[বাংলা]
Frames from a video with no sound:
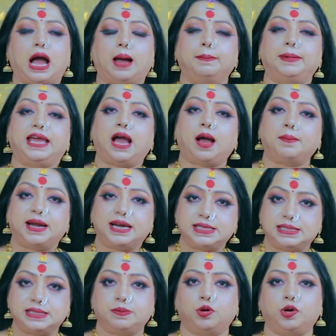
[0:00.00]
আমি আমার
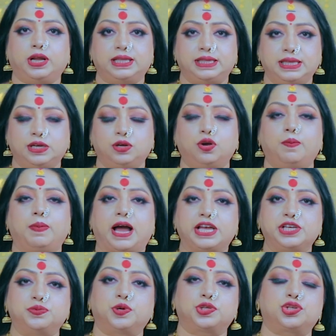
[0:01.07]
জীবনের দীর্ঘ
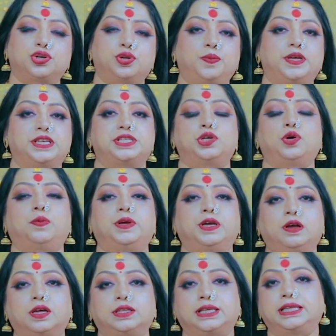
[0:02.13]
বাইশ বছরের বেশি
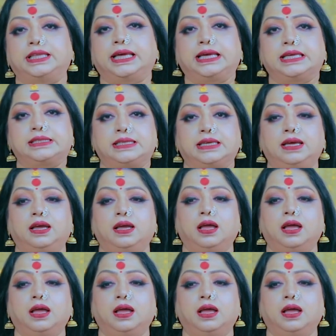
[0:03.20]
অভিজ্ঞতায় দেখেছি